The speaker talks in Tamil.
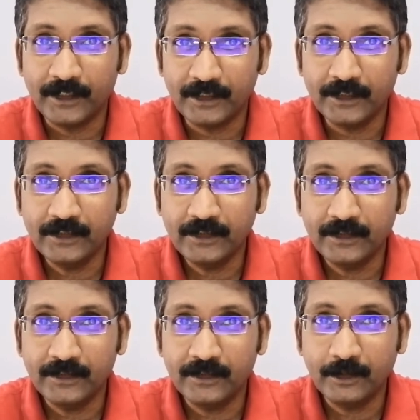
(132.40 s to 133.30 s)
இது
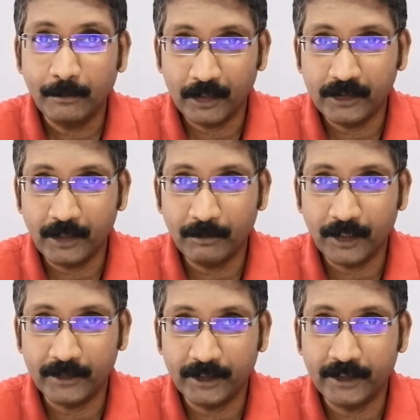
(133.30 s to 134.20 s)

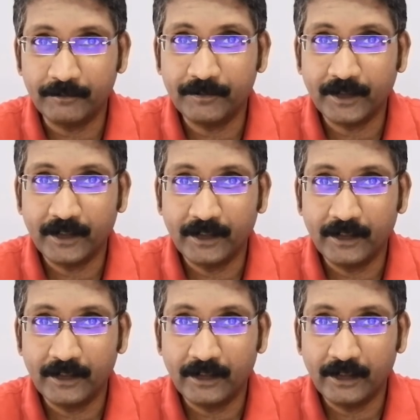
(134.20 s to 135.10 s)
பாதுகாப்பானதா
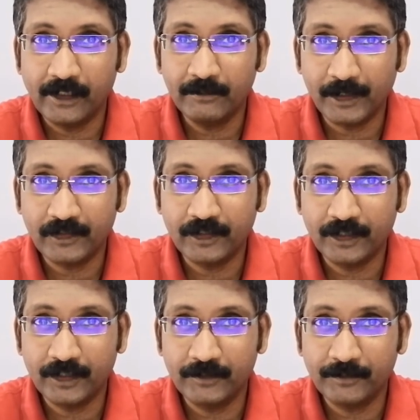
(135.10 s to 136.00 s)
இல்லை மற்ற
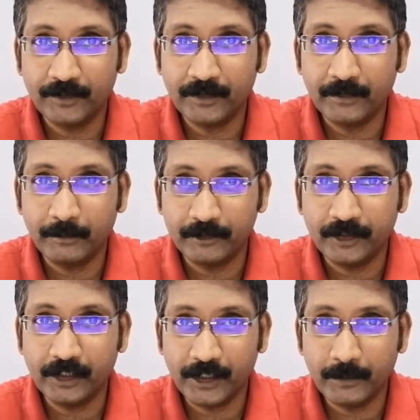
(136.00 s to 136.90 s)

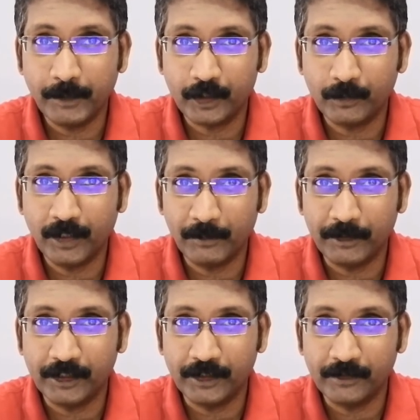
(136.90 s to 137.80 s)
பிரச்சனைகளை ஏற்படுத்துமா
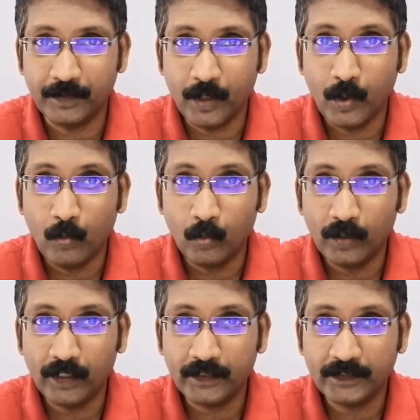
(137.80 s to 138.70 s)
அப்படின்னு
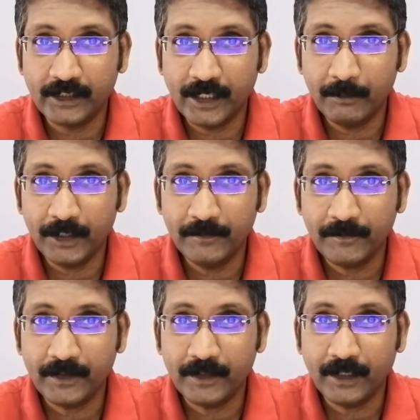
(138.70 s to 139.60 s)
உங்களுக்கு தெரியாமல்
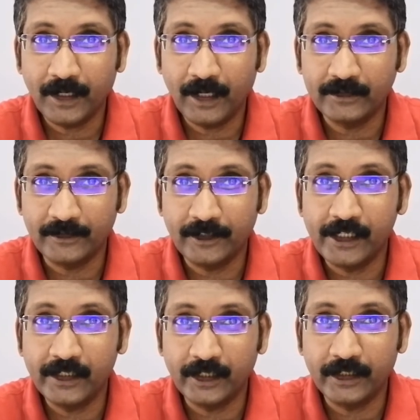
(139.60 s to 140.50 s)
அந்த
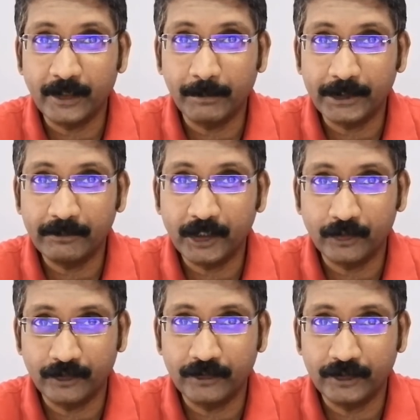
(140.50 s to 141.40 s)
செயலிகளை நீங்கள்
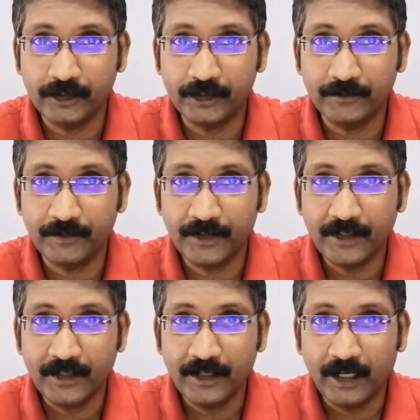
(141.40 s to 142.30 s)
பதிவிறக்கம் செஞ்சுட்டு
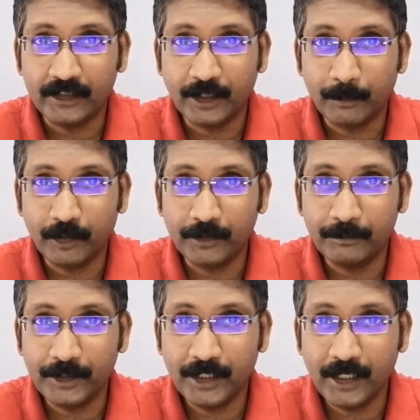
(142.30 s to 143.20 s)
அதுக்கப்புறம் அது
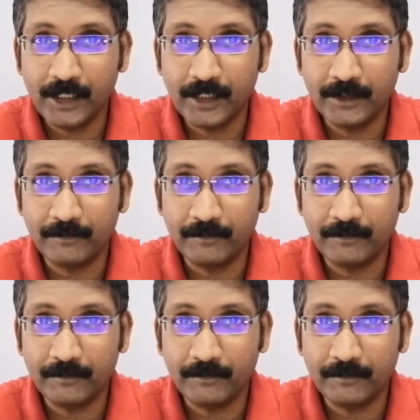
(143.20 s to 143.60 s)
பின்னால்